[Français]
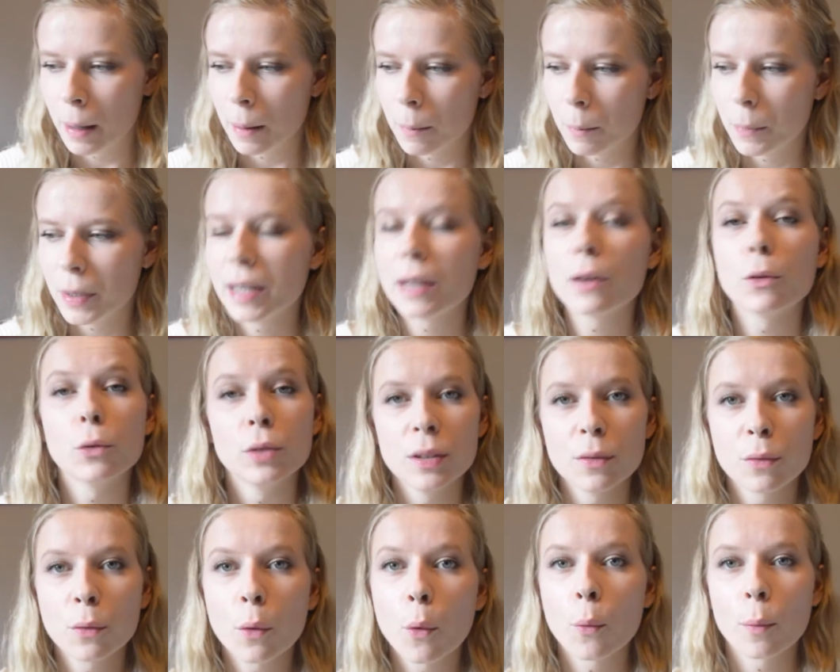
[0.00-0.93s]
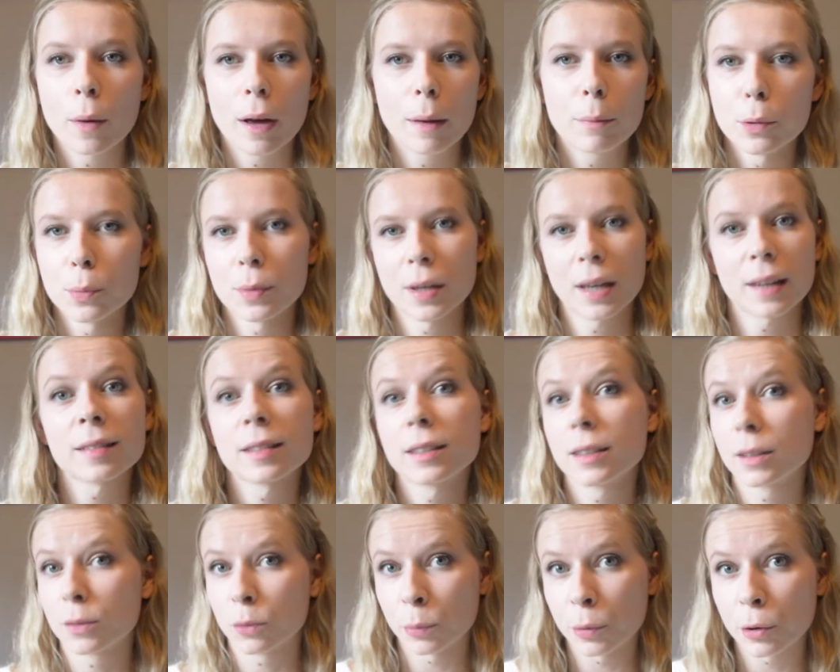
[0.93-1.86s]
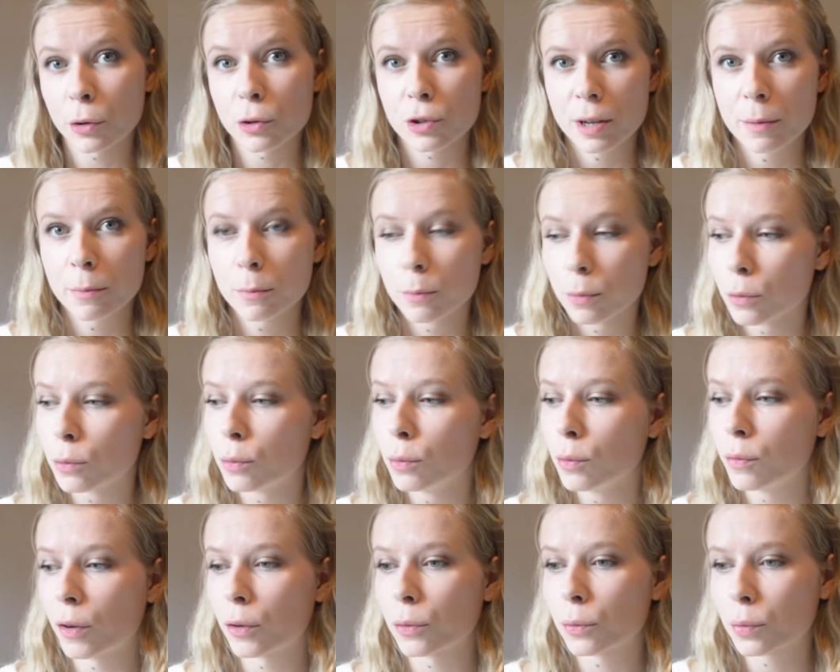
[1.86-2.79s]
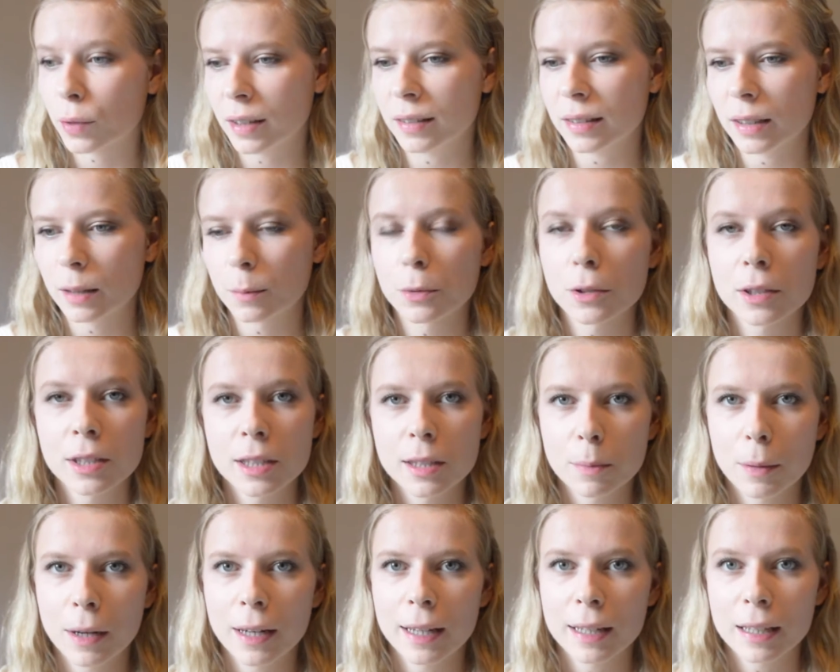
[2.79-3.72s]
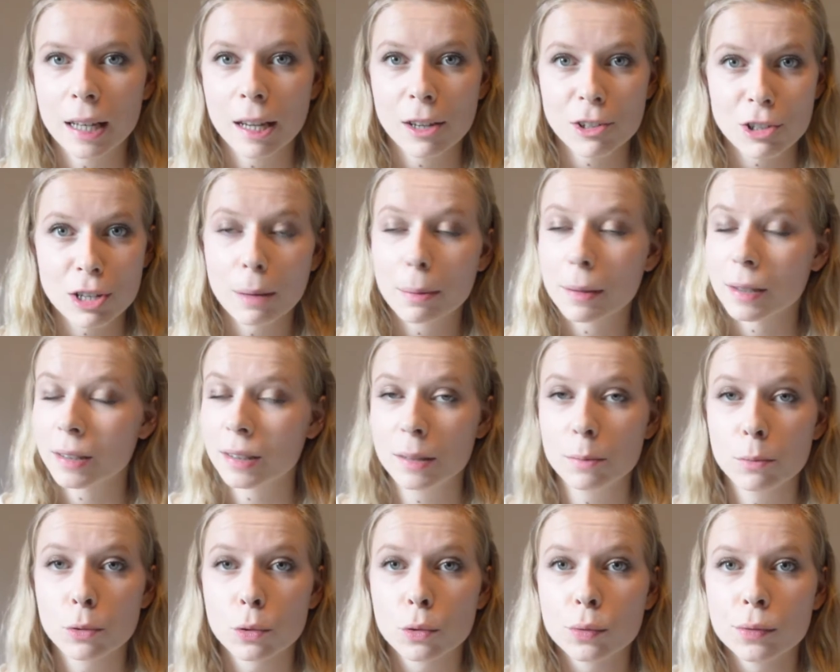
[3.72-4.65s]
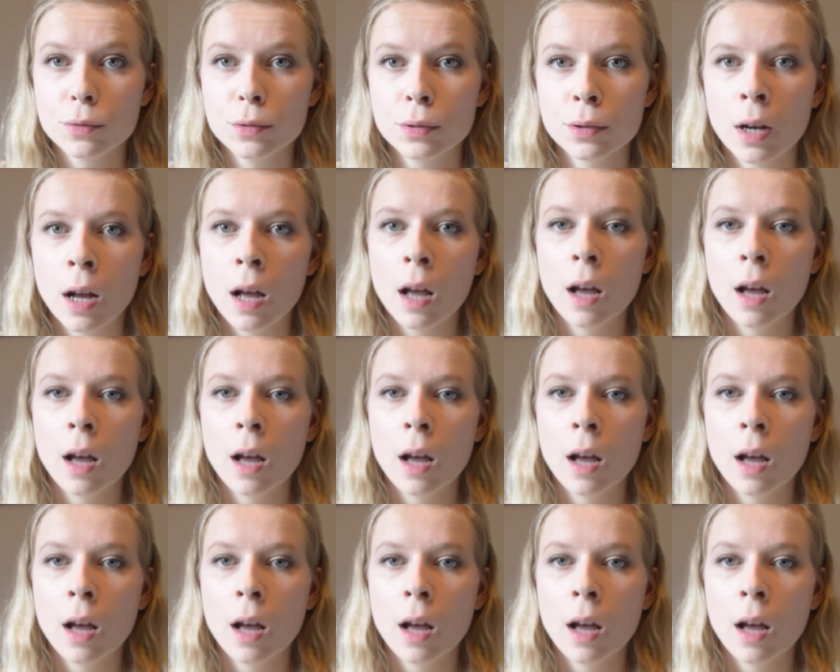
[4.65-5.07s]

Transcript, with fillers: Mais au niveau ombre à paupières, c'est des ombres que j'aime beaucoup. Enfin en tout cas cette petite palette là, je l'apprécie beaucoup.